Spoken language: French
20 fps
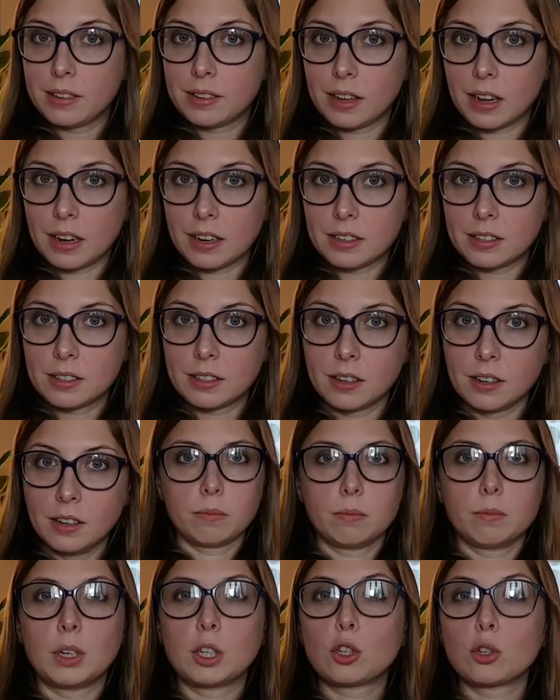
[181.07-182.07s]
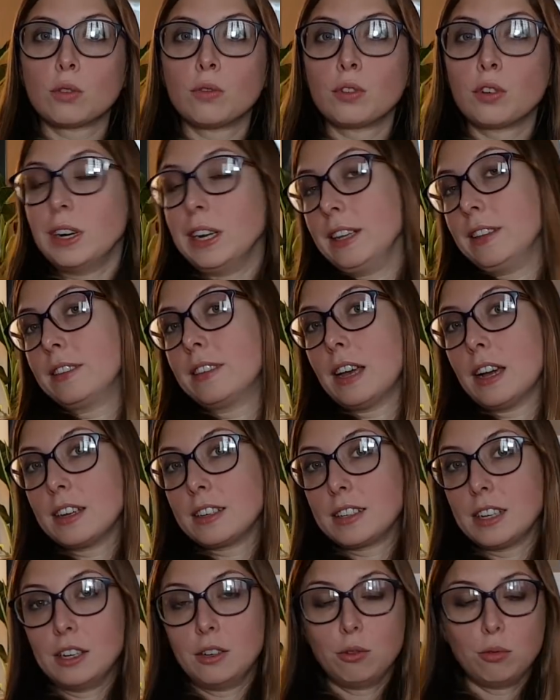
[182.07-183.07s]
tasses. Moi, je trouve que les tasses,
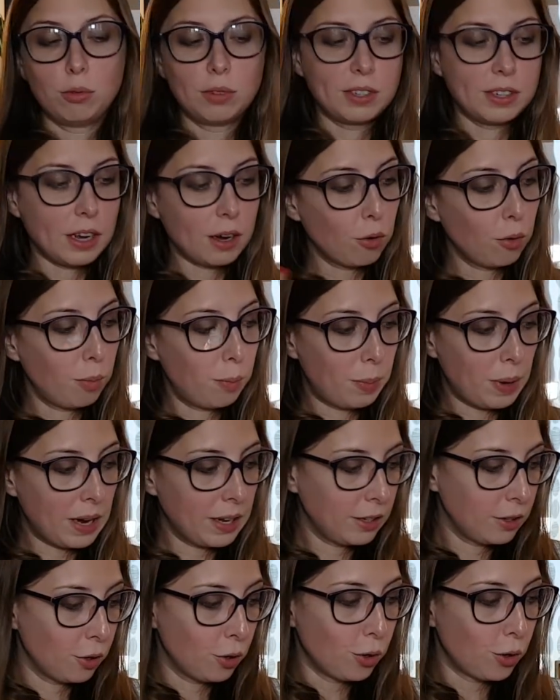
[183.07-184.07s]
elles nous accompagnent au